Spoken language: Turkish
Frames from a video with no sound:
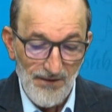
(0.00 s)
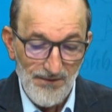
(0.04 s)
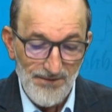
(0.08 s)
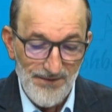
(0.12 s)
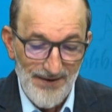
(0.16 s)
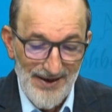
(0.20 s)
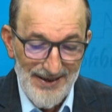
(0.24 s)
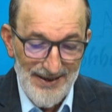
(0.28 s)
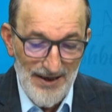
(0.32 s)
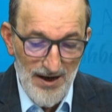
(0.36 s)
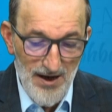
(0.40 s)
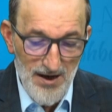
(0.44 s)

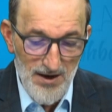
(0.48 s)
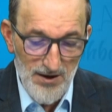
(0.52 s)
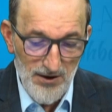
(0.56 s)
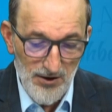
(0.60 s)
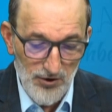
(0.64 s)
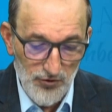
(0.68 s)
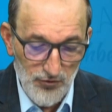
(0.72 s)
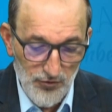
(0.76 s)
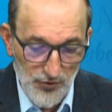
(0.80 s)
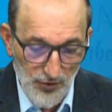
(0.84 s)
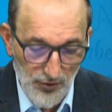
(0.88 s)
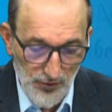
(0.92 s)
Ve
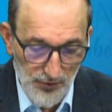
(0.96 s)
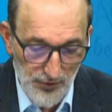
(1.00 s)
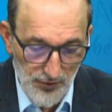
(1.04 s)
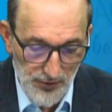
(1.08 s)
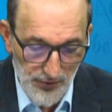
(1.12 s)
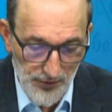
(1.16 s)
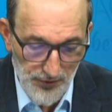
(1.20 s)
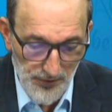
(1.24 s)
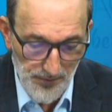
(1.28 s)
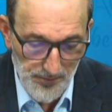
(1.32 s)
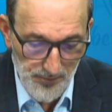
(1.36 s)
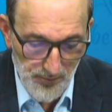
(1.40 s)
la
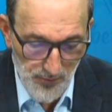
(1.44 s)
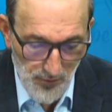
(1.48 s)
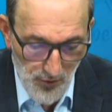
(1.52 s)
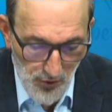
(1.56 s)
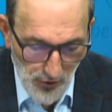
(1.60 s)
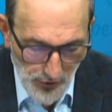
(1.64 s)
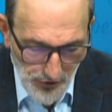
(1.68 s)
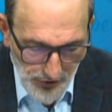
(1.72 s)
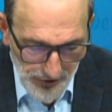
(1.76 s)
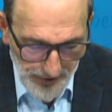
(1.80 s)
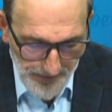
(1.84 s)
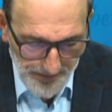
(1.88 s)
kullu
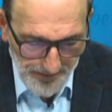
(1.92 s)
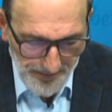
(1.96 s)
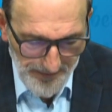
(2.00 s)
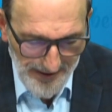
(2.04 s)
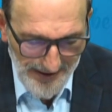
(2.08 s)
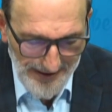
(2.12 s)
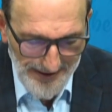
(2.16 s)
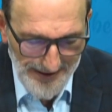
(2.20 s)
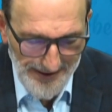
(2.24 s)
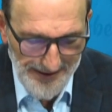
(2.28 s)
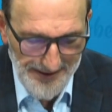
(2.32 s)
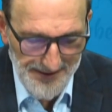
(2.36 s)

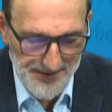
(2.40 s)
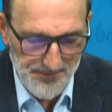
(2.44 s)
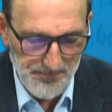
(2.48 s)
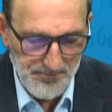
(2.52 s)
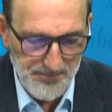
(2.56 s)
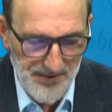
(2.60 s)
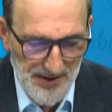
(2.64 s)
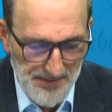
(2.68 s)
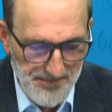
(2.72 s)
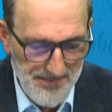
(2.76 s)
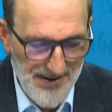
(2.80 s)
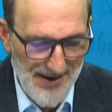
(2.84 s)

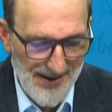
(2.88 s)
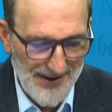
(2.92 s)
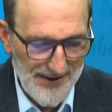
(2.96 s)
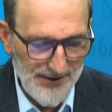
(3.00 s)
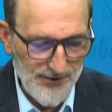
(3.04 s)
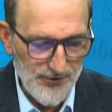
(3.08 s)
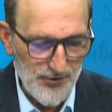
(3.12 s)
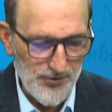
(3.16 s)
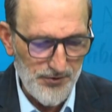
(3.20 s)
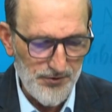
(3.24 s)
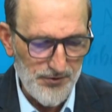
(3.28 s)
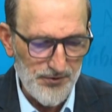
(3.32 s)
mucmilin bi
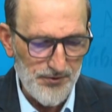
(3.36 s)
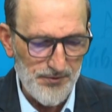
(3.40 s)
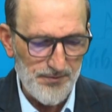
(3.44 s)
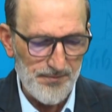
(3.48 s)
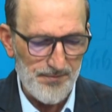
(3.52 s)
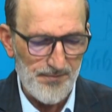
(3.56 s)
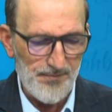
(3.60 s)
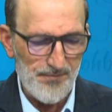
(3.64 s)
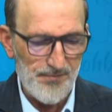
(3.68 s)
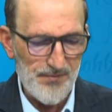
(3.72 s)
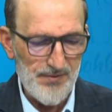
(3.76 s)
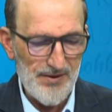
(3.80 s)
mehrum
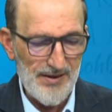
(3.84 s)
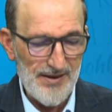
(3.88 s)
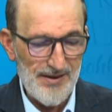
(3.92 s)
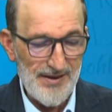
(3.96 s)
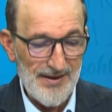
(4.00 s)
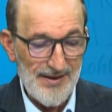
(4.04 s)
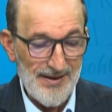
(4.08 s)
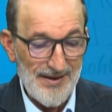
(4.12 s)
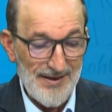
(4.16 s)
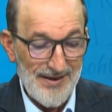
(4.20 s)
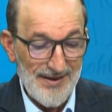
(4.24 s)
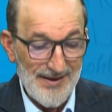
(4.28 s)

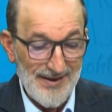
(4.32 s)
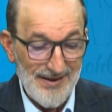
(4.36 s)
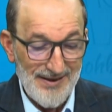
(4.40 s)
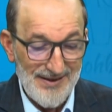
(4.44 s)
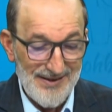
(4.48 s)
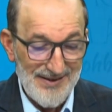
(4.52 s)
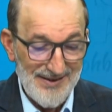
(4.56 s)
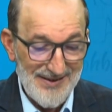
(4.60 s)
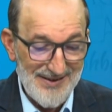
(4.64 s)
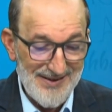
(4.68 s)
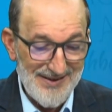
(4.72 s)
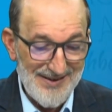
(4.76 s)

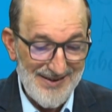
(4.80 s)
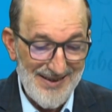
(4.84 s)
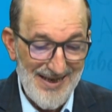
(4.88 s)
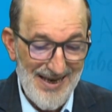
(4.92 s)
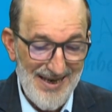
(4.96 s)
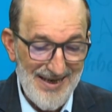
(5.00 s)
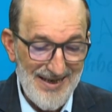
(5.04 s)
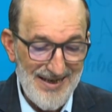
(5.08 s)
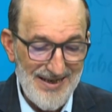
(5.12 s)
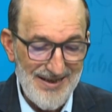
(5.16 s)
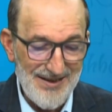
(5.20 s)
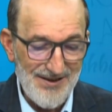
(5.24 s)

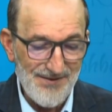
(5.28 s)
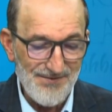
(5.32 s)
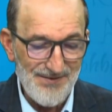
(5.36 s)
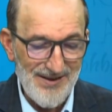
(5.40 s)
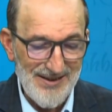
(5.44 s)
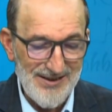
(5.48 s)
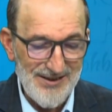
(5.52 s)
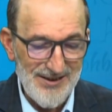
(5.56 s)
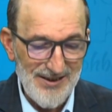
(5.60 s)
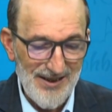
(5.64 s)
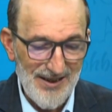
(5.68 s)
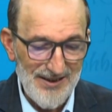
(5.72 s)
isteği
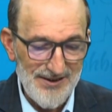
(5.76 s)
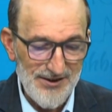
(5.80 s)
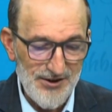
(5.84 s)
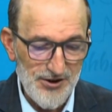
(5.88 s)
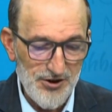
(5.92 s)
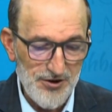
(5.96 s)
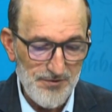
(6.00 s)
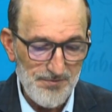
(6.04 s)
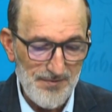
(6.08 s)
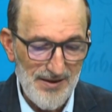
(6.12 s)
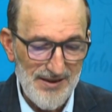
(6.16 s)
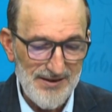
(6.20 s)
ve
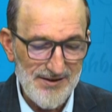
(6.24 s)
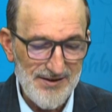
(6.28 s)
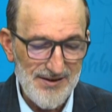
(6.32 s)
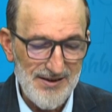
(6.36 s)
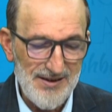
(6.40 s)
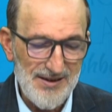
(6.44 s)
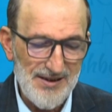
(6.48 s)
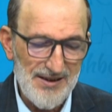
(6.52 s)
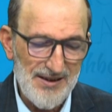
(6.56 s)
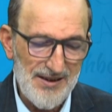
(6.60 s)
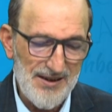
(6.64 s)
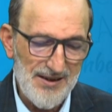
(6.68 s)

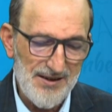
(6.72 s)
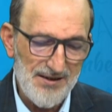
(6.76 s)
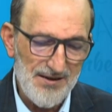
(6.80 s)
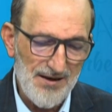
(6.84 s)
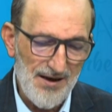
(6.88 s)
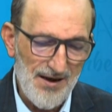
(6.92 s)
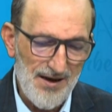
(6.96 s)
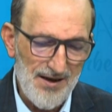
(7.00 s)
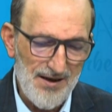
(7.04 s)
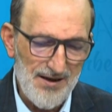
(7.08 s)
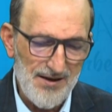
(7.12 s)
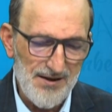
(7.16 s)
çalışması
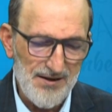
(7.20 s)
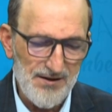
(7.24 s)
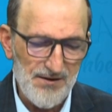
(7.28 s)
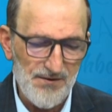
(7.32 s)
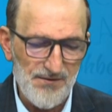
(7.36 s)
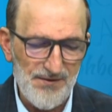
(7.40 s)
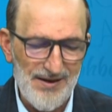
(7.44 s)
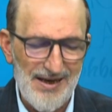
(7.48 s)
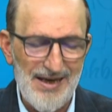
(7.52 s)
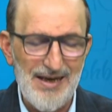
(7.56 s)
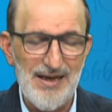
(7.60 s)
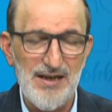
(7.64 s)

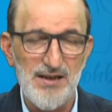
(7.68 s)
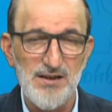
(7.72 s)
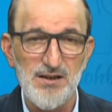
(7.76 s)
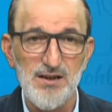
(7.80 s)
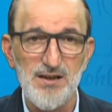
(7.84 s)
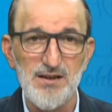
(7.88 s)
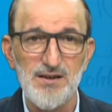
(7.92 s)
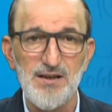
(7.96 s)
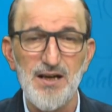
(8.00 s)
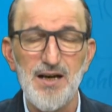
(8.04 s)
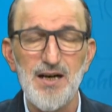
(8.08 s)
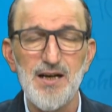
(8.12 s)
ideal ve
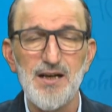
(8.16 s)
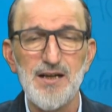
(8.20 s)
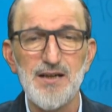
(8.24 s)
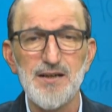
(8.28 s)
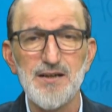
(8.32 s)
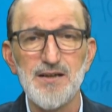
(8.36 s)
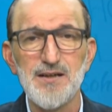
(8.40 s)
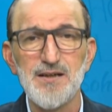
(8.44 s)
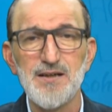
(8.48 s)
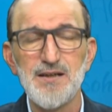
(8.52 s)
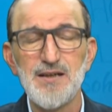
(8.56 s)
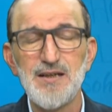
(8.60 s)

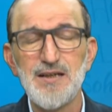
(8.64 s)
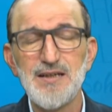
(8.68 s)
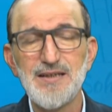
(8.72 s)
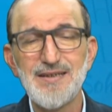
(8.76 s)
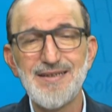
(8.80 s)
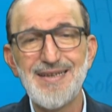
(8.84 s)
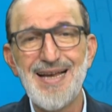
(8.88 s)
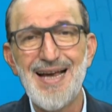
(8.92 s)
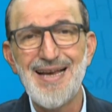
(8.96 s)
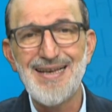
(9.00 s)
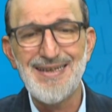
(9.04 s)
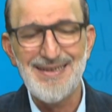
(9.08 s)
itidal
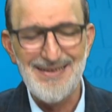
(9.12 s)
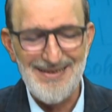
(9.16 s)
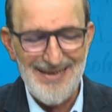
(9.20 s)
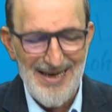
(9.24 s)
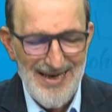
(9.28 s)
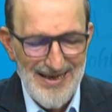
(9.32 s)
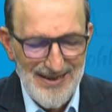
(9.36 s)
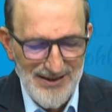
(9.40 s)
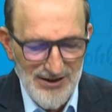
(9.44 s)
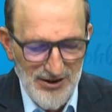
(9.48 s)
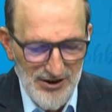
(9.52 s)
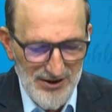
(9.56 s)

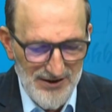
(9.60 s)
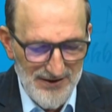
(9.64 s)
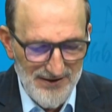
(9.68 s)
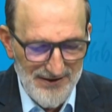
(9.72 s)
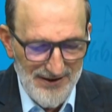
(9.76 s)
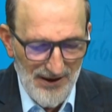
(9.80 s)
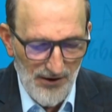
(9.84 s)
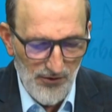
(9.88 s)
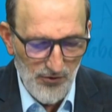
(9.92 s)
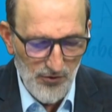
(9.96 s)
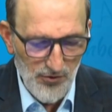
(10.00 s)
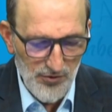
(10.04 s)
denge
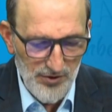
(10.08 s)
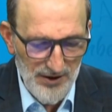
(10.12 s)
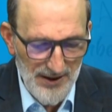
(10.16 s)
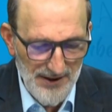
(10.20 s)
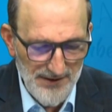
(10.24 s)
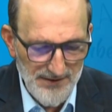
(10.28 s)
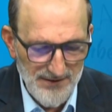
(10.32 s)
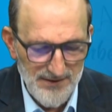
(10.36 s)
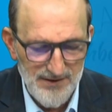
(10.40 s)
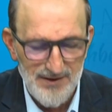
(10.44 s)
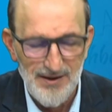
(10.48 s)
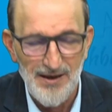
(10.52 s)
içinde
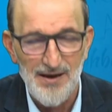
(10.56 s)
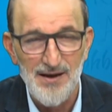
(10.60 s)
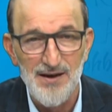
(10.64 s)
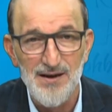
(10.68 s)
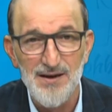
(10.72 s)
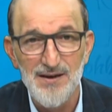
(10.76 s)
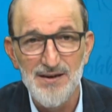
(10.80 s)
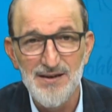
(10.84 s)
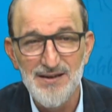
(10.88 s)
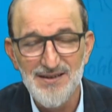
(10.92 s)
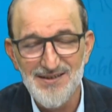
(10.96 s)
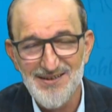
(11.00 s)
olan
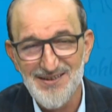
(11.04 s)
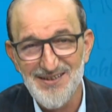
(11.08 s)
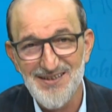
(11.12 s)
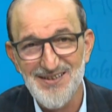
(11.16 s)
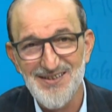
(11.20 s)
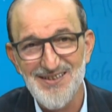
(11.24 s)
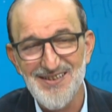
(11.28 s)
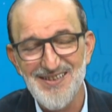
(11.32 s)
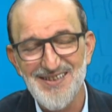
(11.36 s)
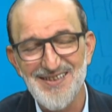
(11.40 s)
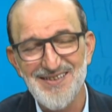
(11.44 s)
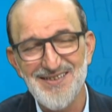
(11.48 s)
da
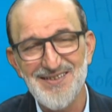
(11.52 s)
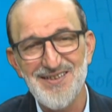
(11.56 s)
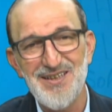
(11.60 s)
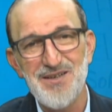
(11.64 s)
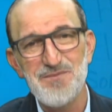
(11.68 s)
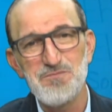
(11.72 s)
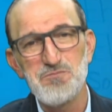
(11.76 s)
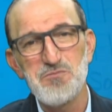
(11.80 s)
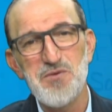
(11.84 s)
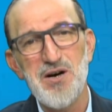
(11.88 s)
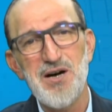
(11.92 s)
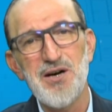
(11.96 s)

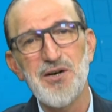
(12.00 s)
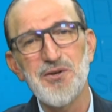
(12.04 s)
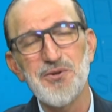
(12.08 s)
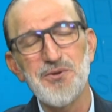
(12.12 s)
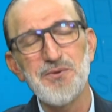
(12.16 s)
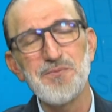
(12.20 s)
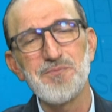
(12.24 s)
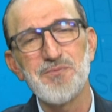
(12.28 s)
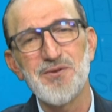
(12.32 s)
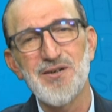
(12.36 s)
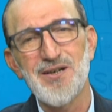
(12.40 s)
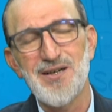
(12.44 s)
rızkından
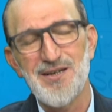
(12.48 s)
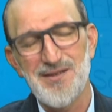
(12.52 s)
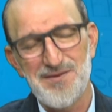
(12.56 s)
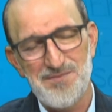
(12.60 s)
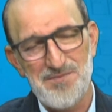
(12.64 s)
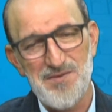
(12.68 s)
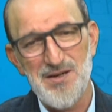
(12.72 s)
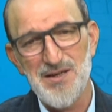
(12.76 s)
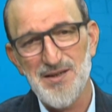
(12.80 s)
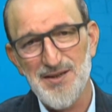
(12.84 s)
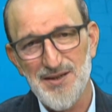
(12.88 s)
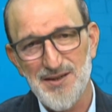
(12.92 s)
mahrum
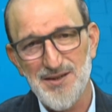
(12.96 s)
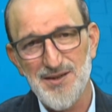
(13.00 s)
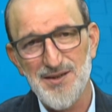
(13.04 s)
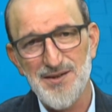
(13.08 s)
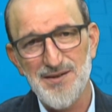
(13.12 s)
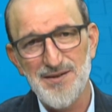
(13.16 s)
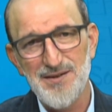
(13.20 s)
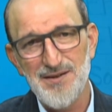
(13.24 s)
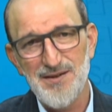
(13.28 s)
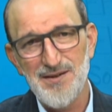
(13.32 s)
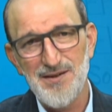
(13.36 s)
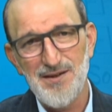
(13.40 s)

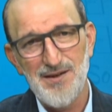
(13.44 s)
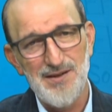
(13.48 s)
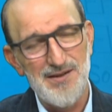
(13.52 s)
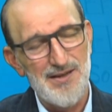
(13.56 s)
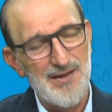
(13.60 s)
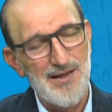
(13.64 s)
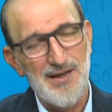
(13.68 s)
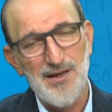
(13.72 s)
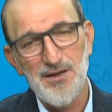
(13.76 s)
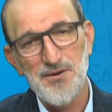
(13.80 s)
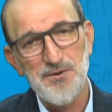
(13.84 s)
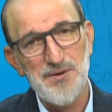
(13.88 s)
kalmaz.
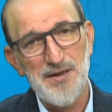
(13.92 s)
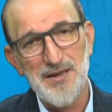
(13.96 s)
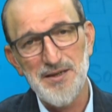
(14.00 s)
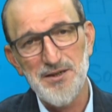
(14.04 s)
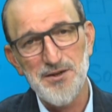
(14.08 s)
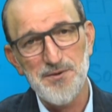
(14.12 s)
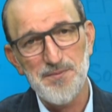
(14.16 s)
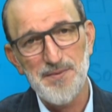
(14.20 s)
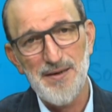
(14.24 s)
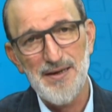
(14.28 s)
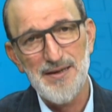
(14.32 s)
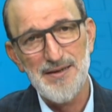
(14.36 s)
Allahu
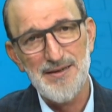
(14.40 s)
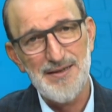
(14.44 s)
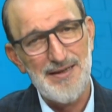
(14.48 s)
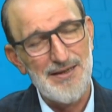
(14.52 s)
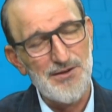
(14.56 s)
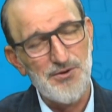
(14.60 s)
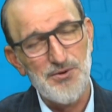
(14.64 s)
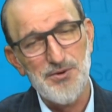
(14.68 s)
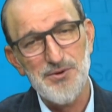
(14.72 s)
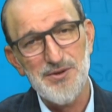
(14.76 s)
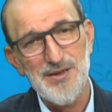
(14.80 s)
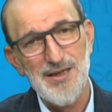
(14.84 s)
Ekber.
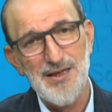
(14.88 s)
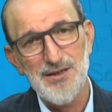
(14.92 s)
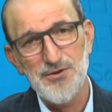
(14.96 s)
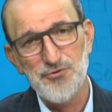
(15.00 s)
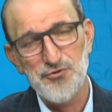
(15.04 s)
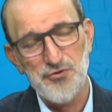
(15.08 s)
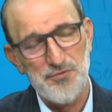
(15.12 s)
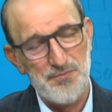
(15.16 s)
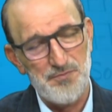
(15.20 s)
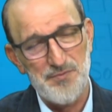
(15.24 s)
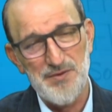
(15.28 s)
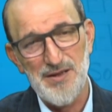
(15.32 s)
Ne güzel
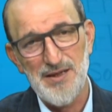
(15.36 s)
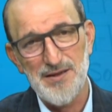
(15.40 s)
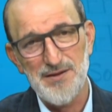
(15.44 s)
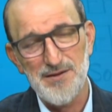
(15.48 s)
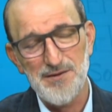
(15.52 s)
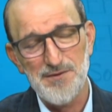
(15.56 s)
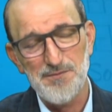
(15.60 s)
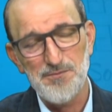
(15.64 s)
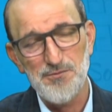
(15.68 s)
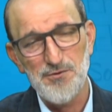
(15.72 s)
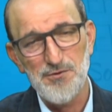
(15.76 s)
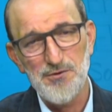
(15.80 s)

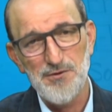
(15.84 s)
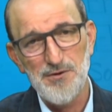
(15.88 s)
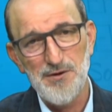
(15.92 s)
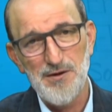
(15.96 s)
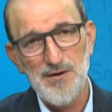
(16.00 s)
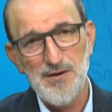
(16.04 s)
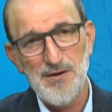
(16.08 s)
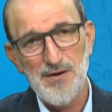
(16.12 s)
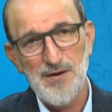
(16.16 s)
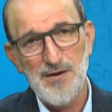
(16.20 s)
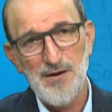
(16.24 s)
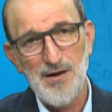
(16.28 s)
cümledir bu.
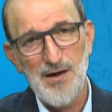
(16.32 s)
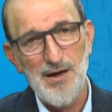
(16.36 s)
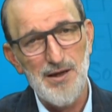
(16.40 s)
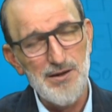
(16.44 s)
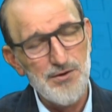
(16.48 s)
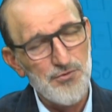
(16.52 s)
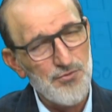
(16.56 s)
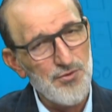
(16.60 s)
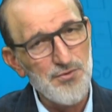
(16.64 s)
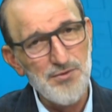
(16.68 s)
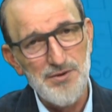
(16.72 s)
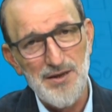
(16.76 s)

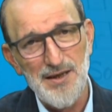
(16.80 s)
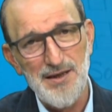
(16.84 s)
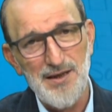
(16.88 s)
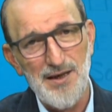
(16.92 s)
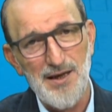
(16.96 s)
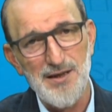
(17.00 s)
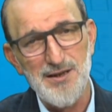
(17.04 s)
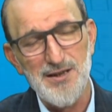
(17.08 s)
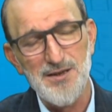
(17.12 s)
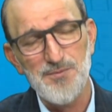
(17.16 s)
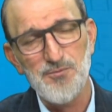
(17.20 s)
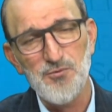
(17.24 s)
Altınla
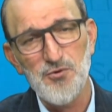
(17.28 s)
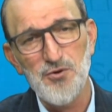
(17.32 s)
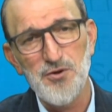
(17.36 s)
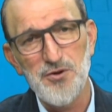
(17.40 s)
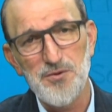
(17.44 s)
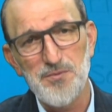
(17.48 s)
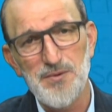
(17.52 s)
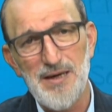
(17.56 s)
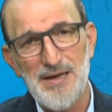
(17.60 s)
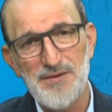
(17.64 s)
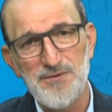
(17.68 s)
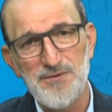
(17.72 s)
yazıp koyup